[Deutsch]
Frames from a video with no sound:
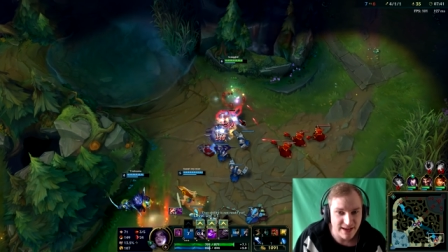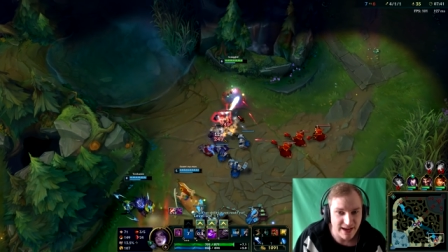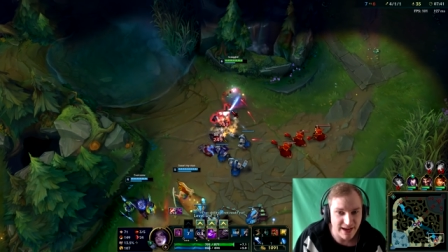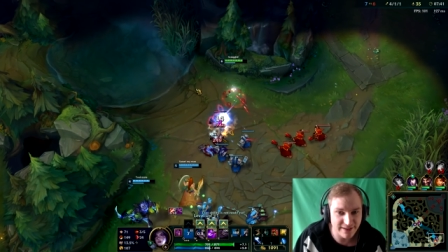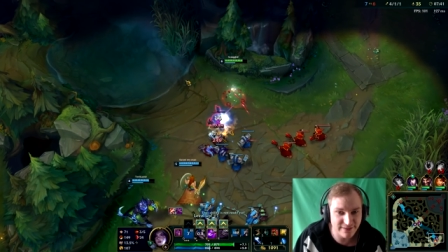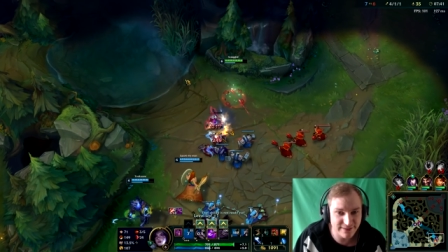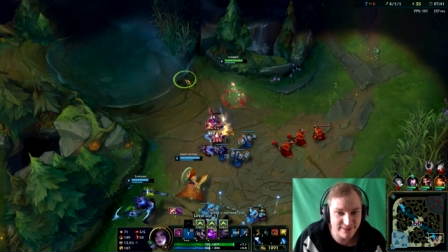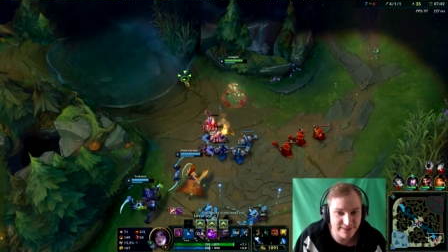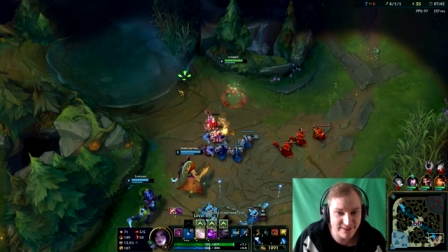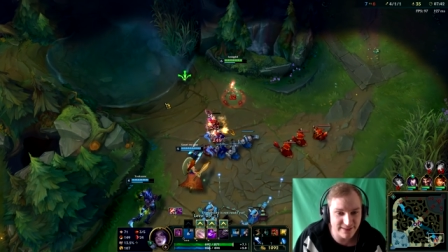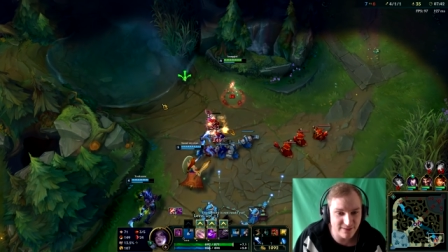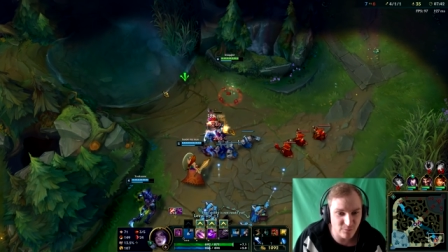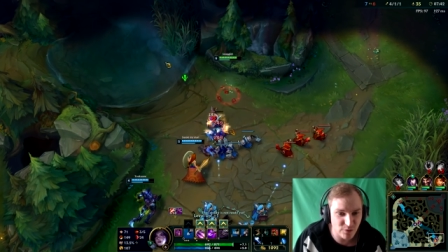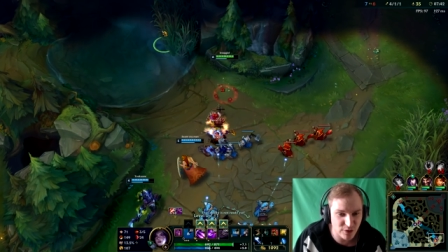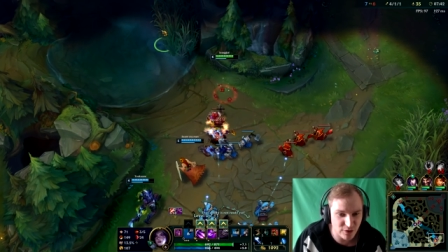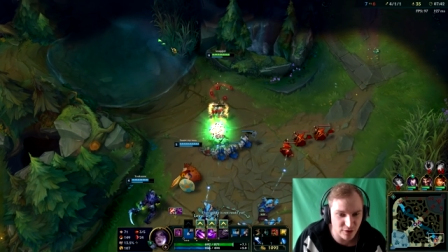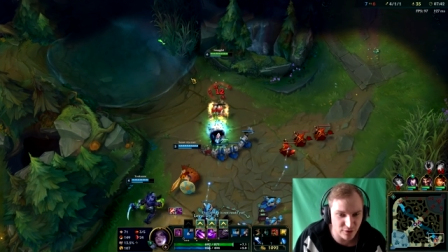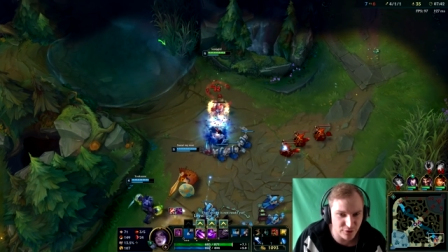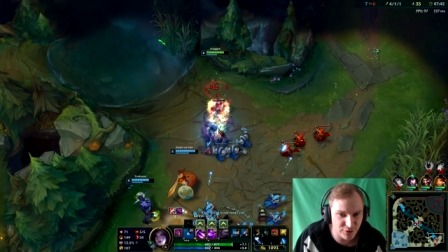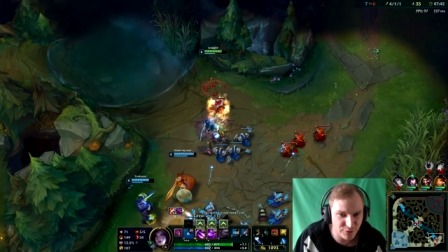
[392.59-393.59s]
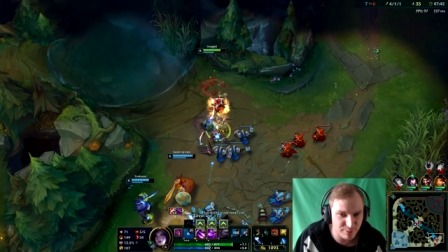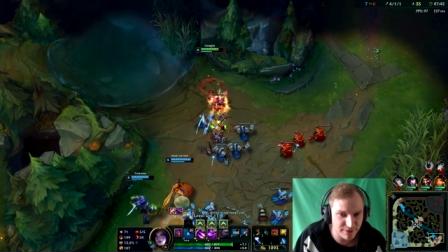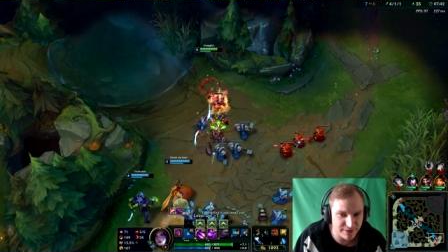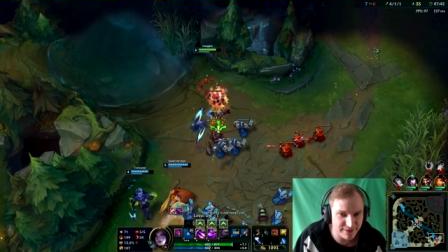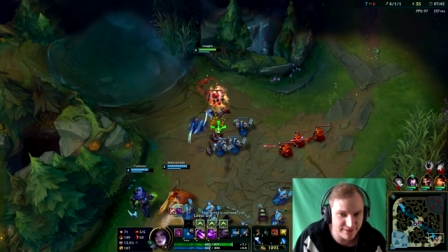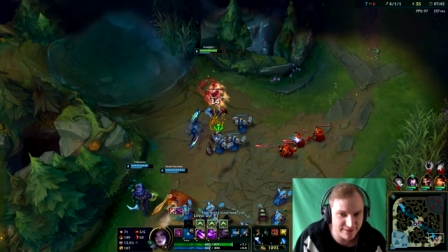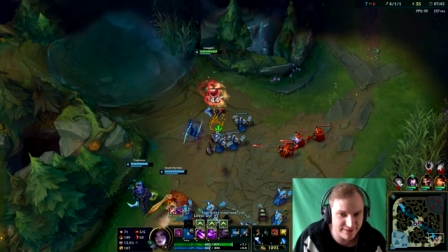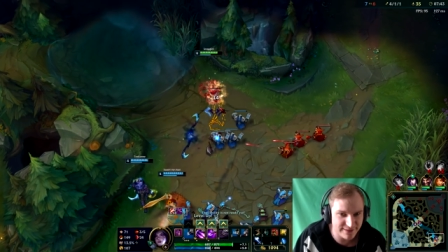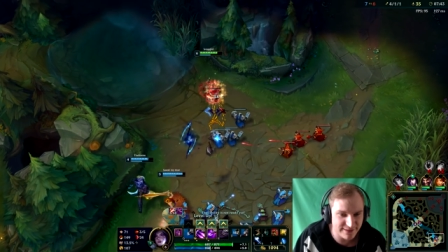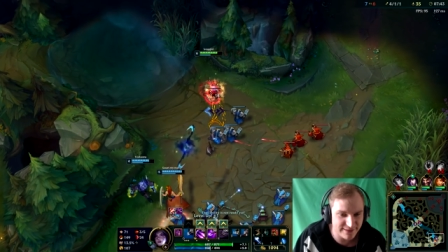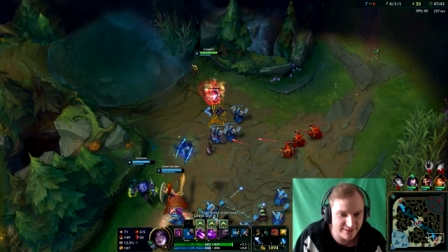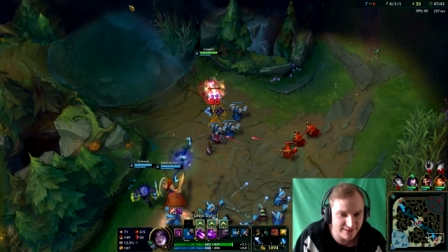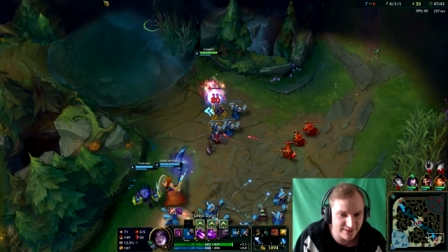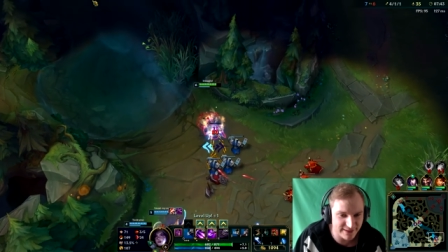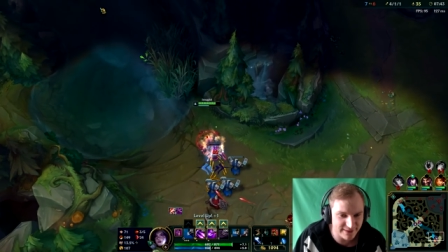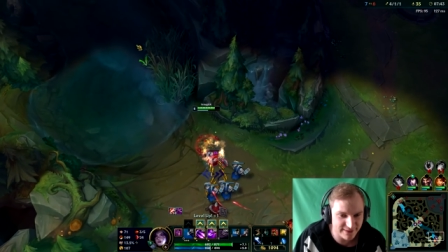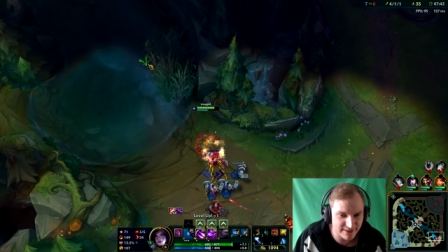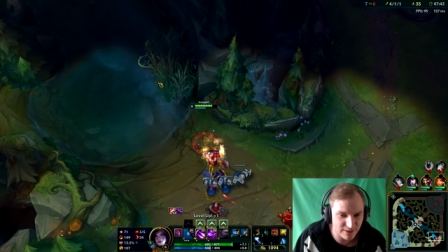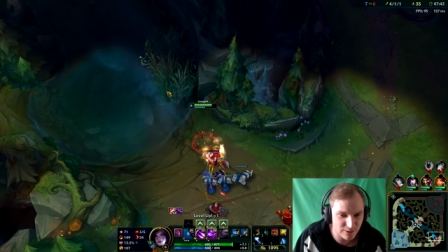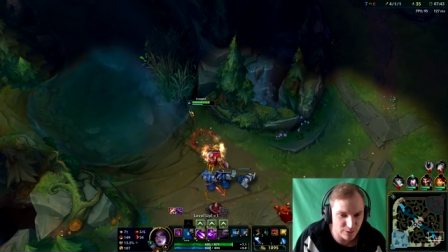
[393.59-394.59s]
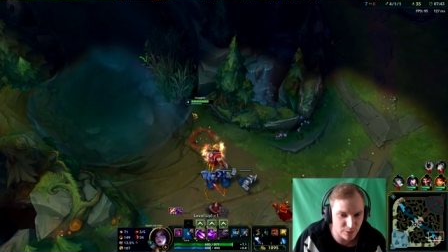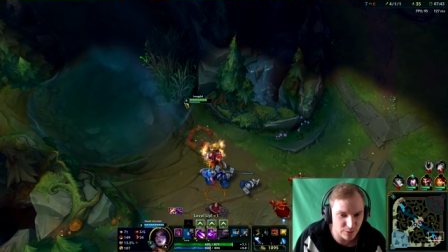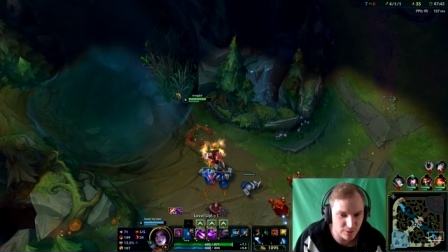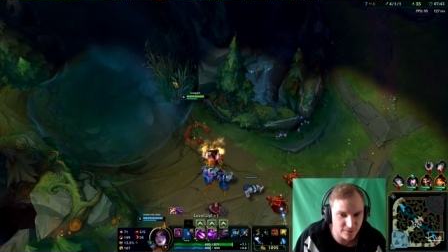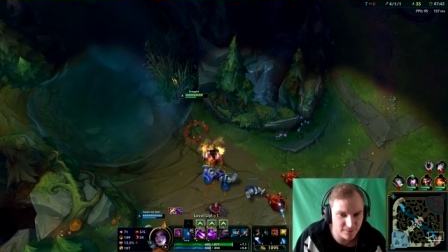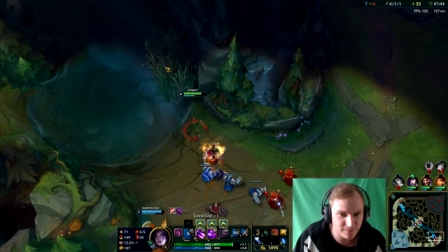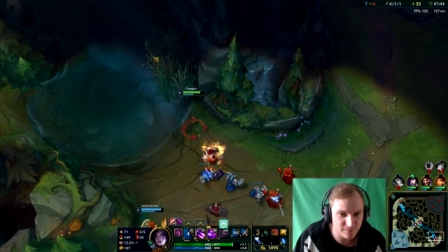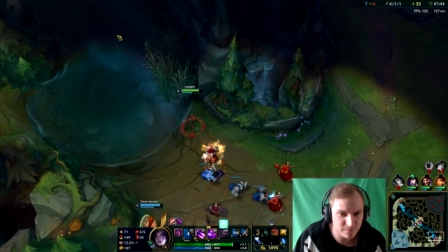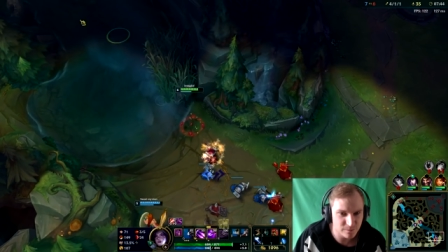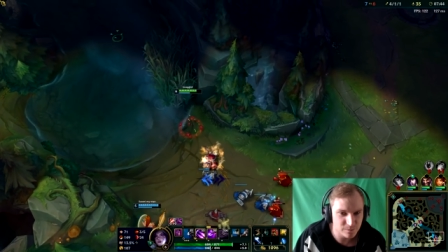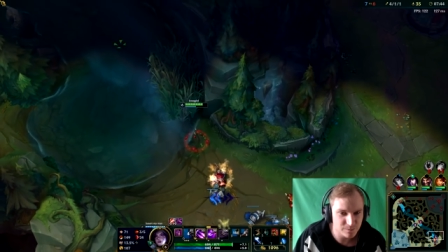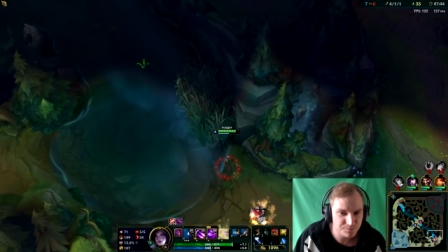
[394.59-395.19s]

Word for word: Also, wir können uns mal das, die Stats angucken.